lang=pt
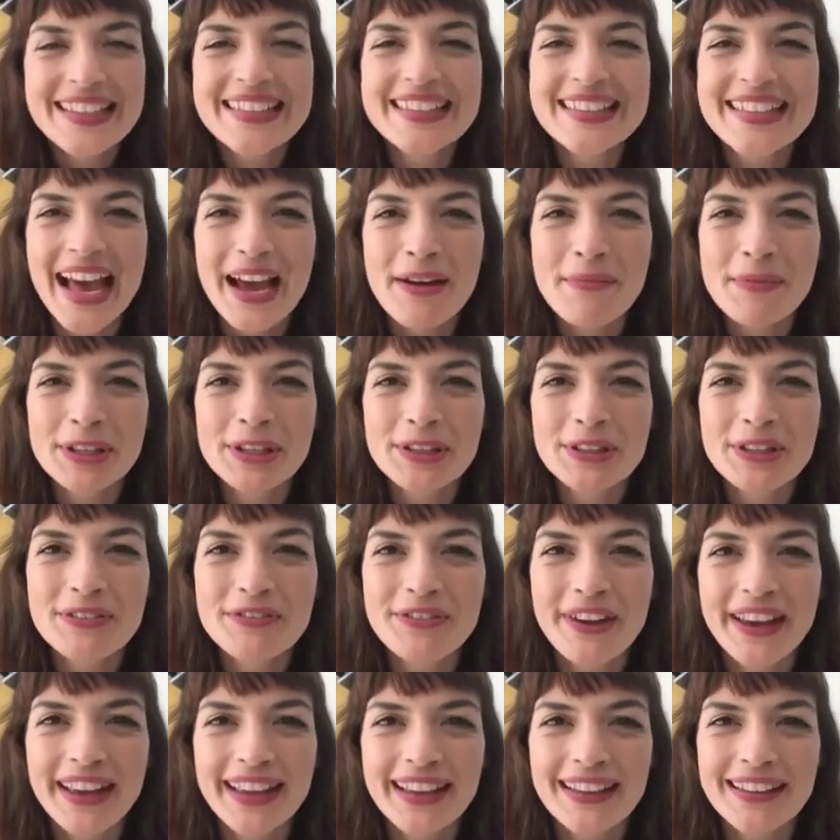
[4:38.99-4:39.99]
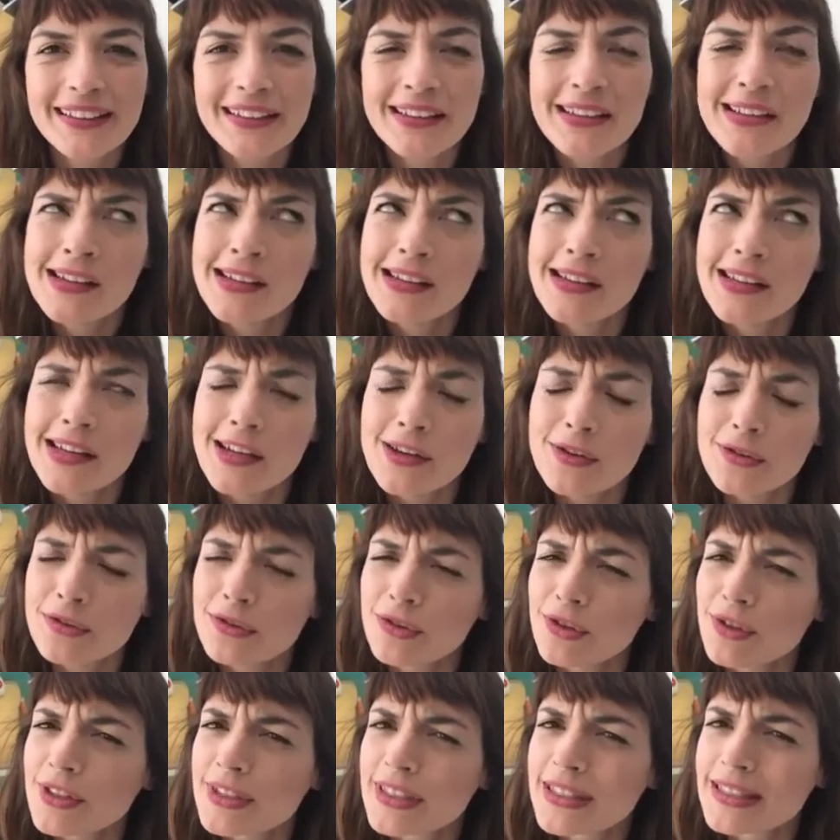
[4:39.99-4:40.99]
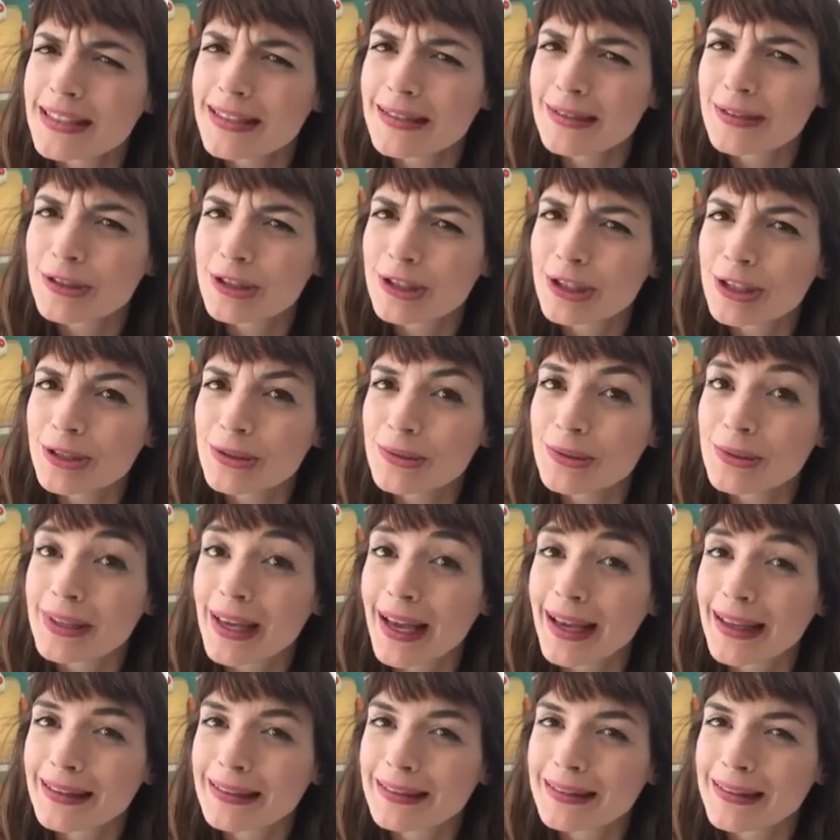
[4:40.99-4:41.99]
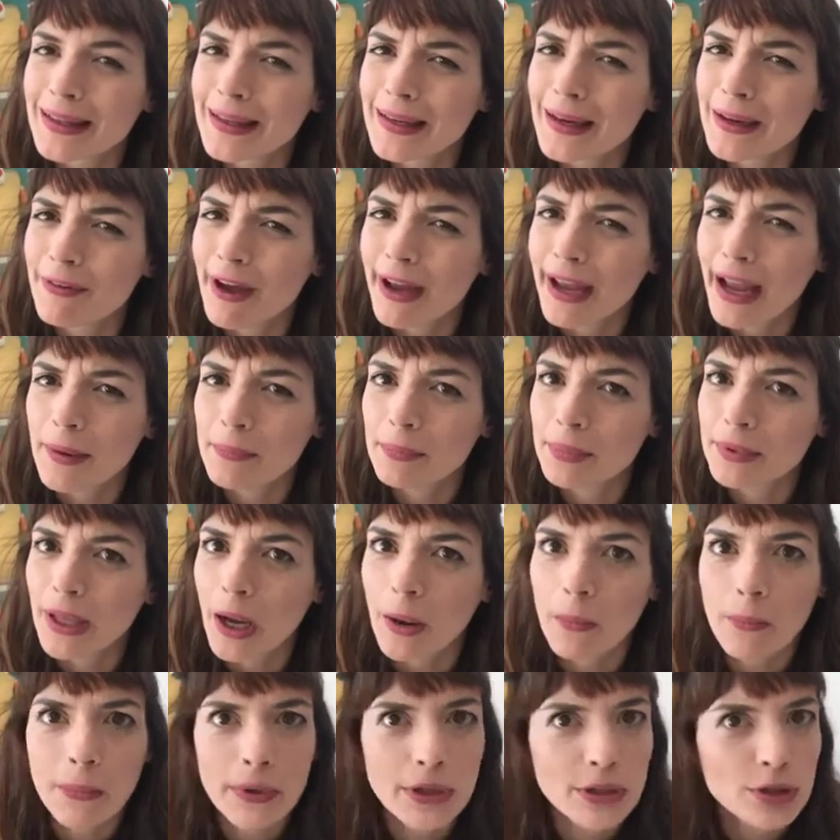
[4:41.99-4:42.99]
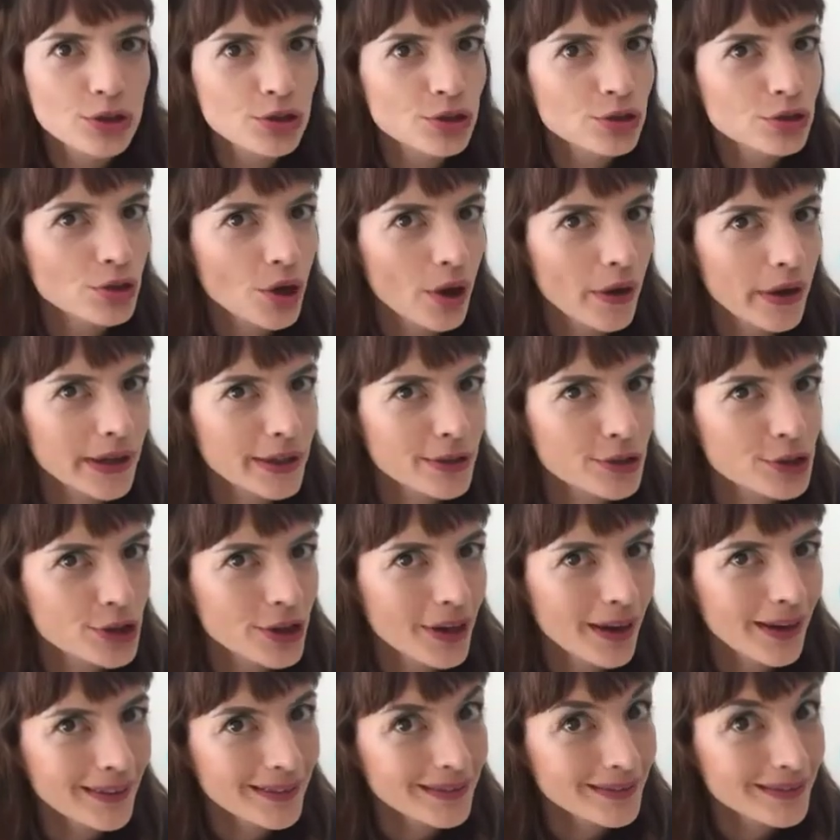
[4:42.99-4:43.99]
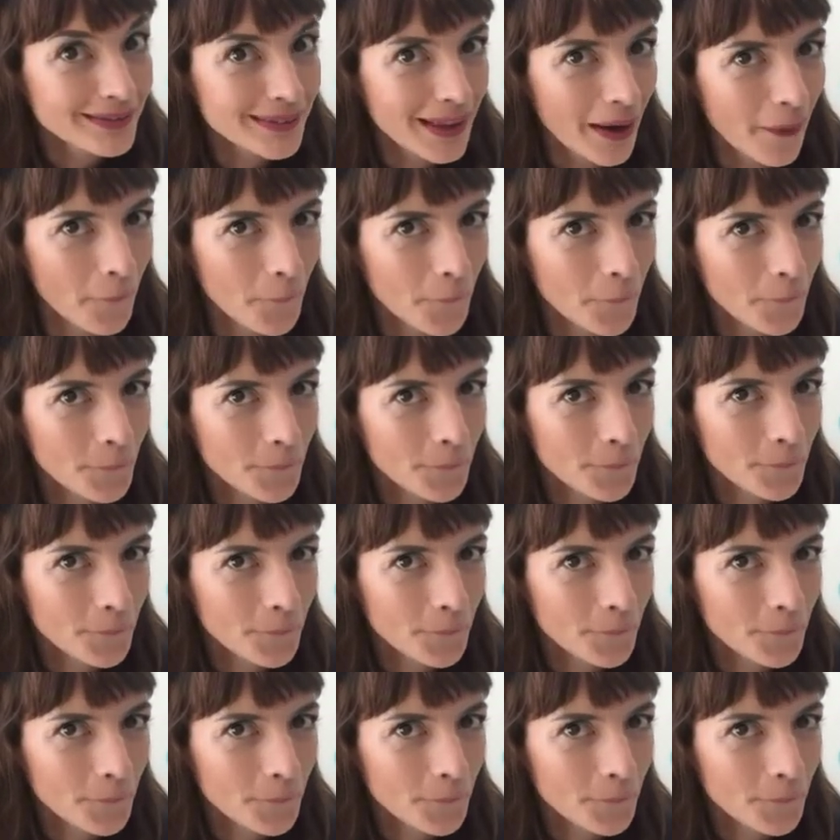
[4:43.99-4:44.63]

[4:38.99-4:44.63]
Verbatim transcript: Sábado que vem eu tô sentindo que a antena vai captar uma história de Natal.